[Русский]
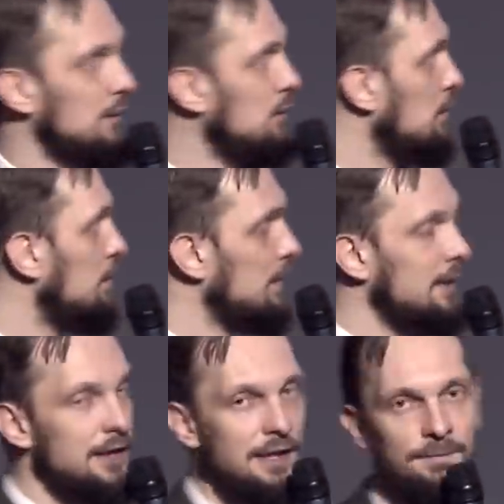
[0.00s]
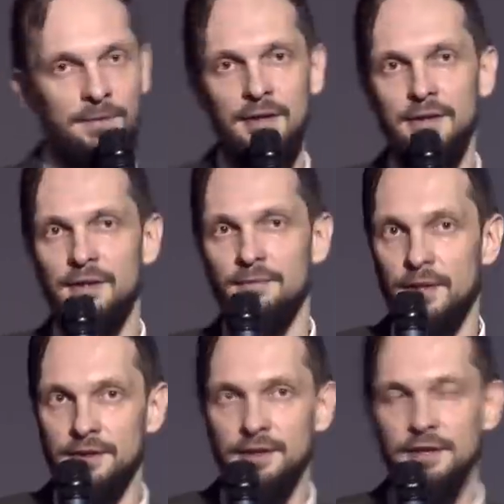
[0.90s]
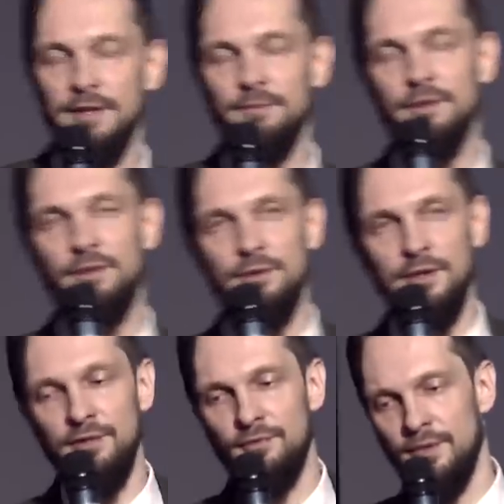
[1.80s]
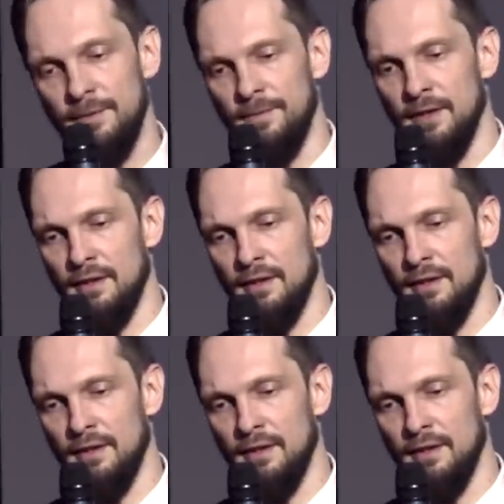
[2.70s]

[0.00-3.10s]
то благодаря там, открытиям геологов и